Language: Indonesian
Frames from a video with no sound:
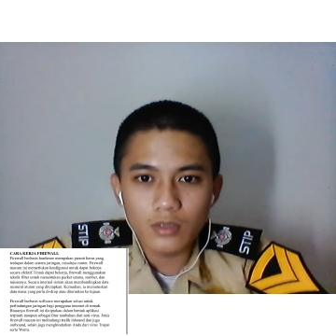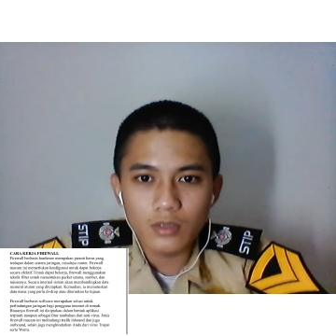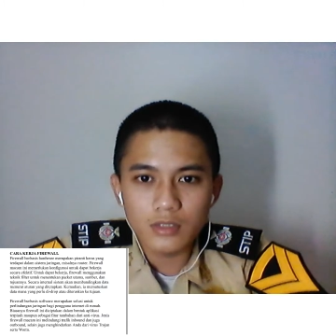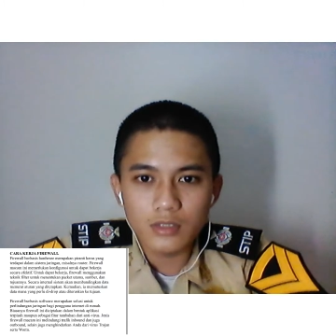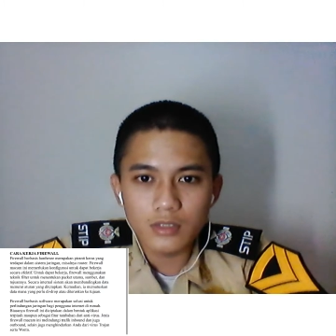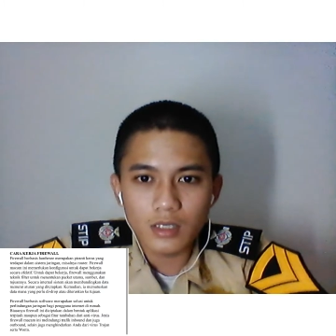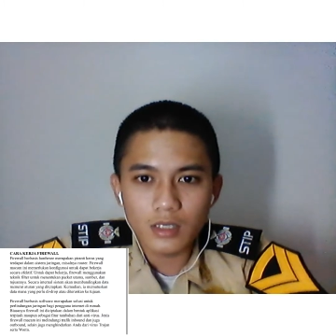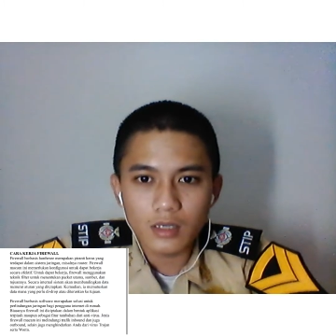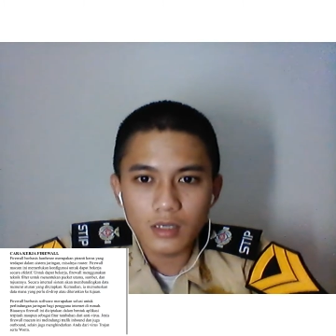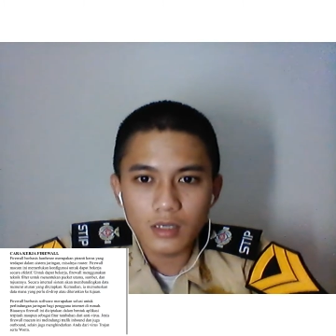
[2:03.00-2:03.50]

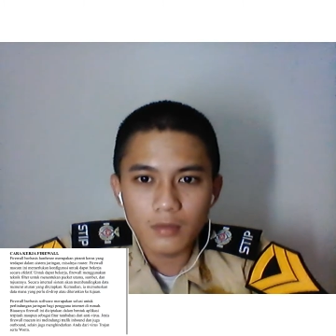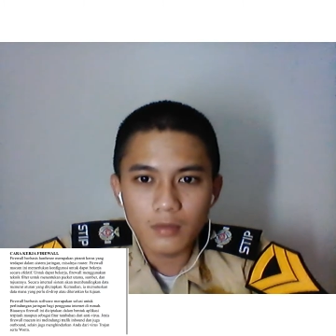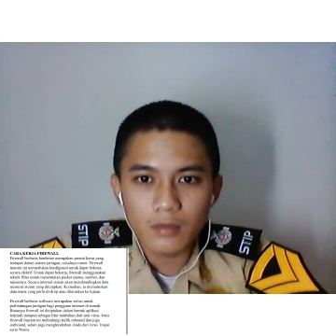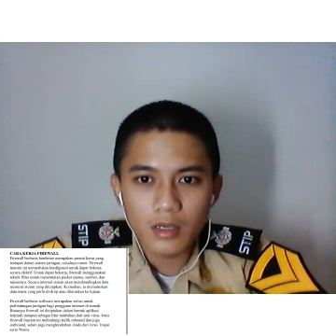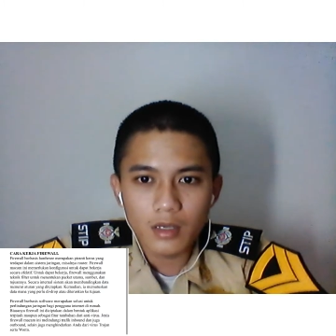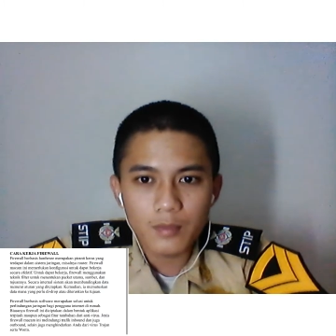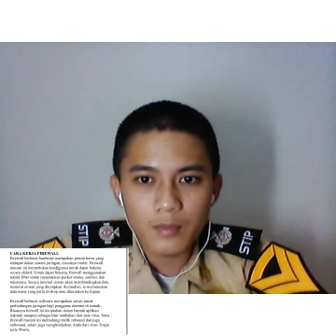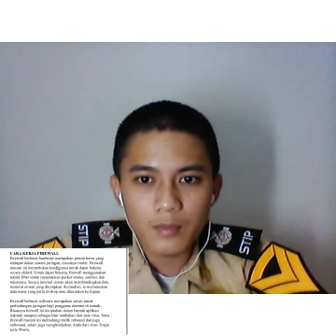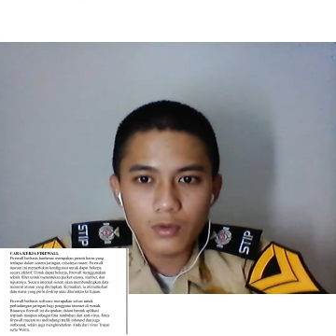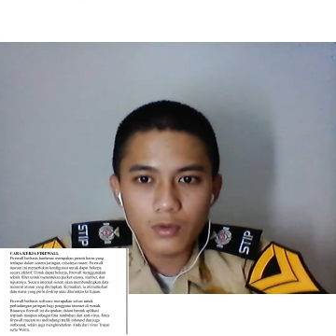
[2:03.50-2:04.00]
jaringan bagi
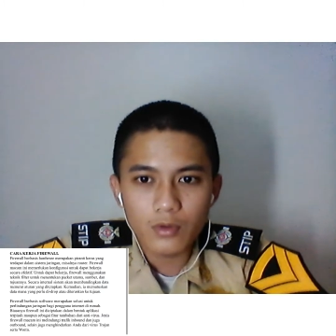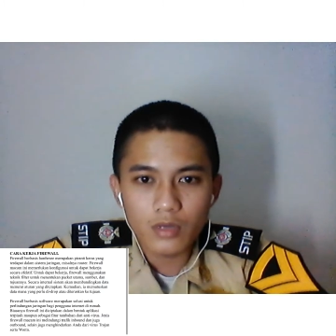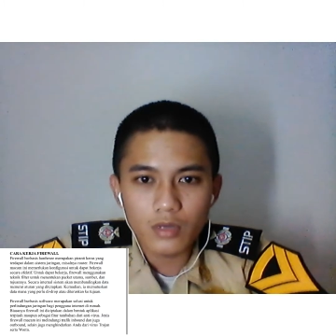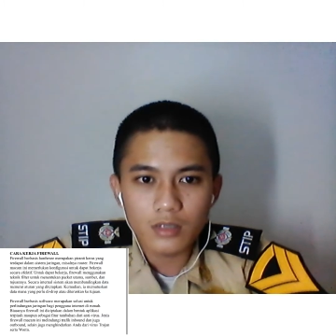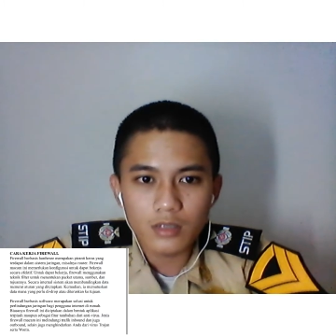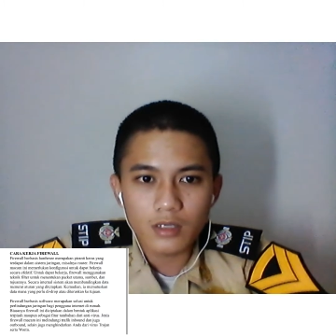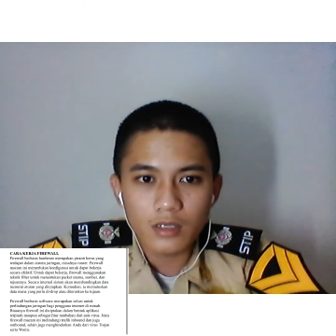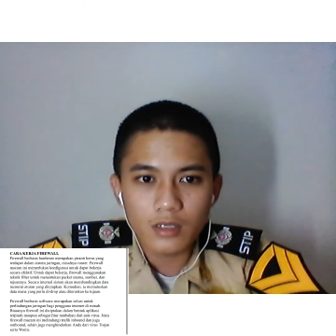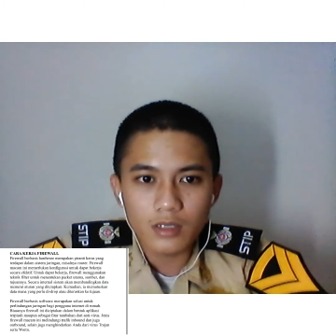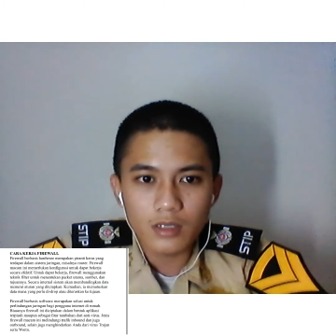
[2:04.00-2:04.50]
pengguna
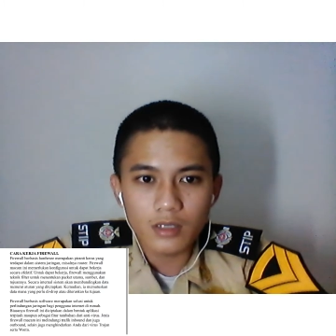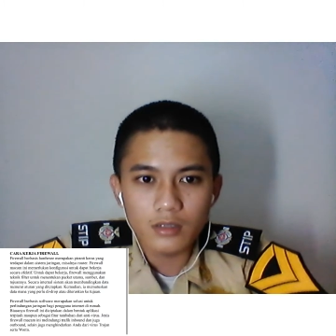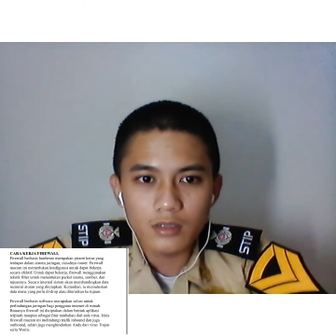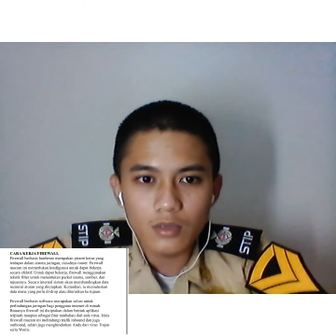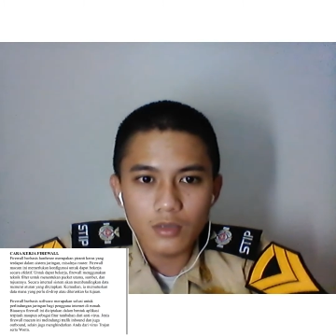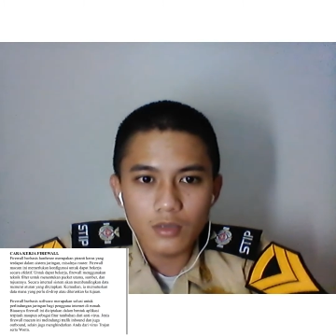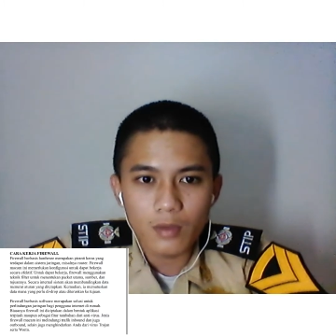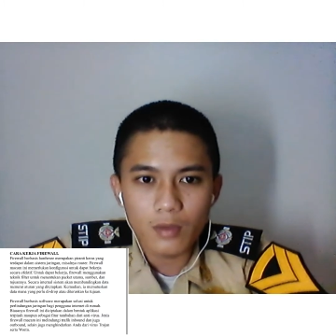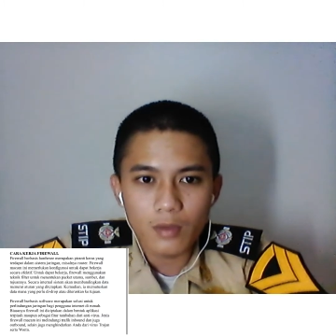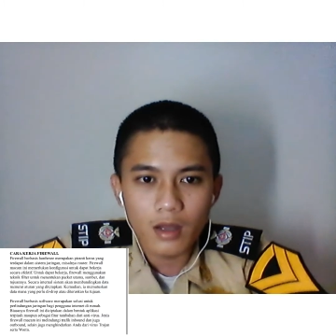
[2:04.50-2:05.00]
internet di
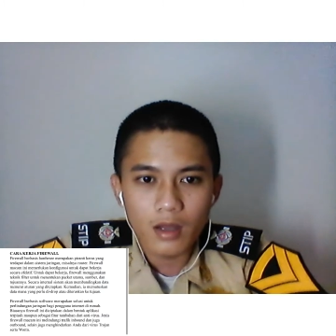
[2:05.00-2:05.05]
rumah